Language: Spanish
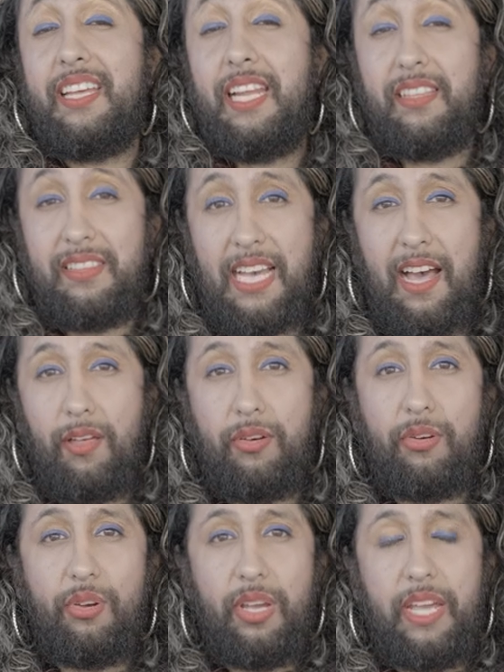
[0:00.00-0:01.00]
del
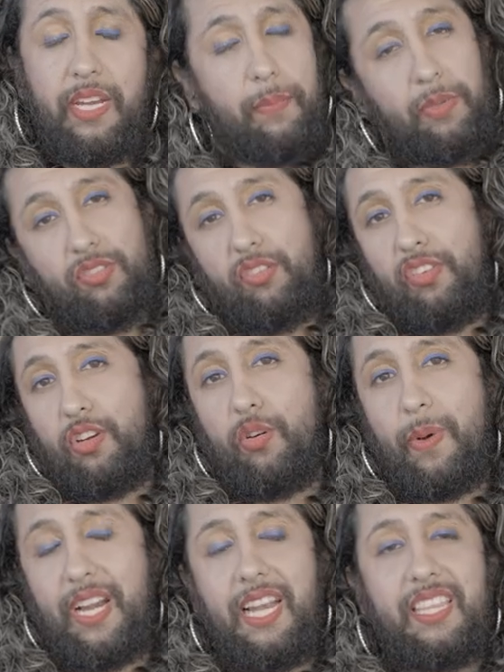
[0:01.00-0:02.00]
Estado en
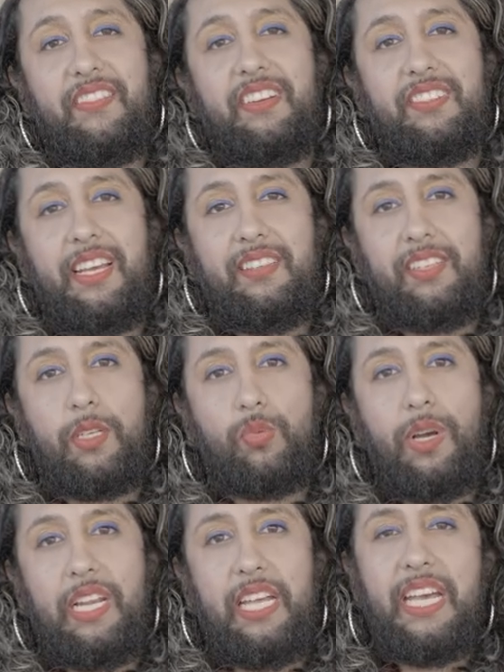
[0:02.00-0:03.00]
específico para las diversidades
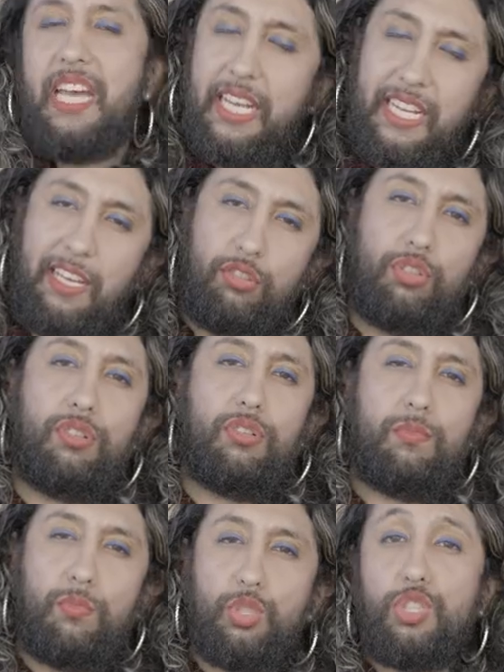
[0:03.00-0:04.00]
sexuales que
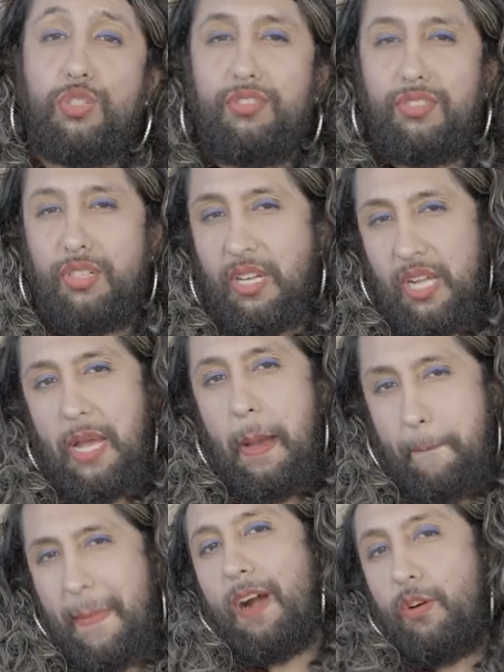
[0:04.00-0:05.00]
hizo mucho
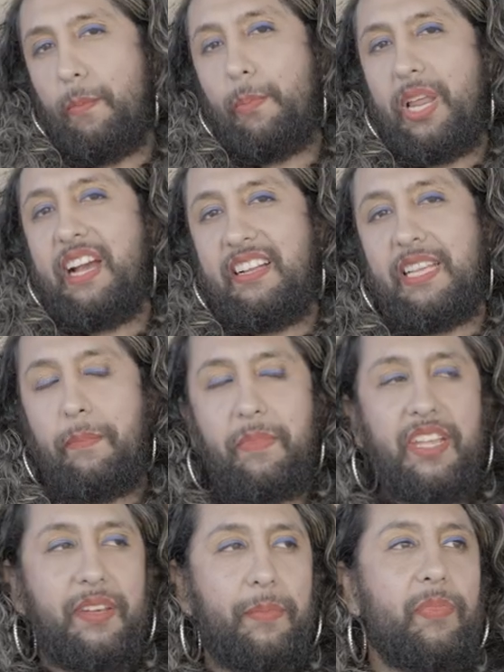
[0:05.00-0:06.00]
más compleja
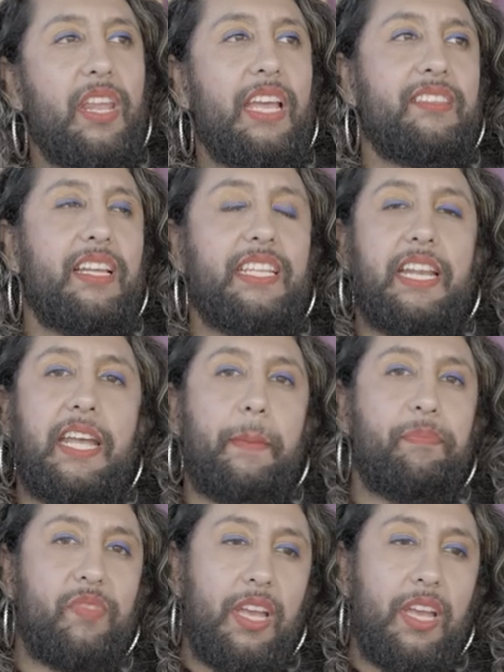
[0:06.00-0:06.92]
también esa tarea.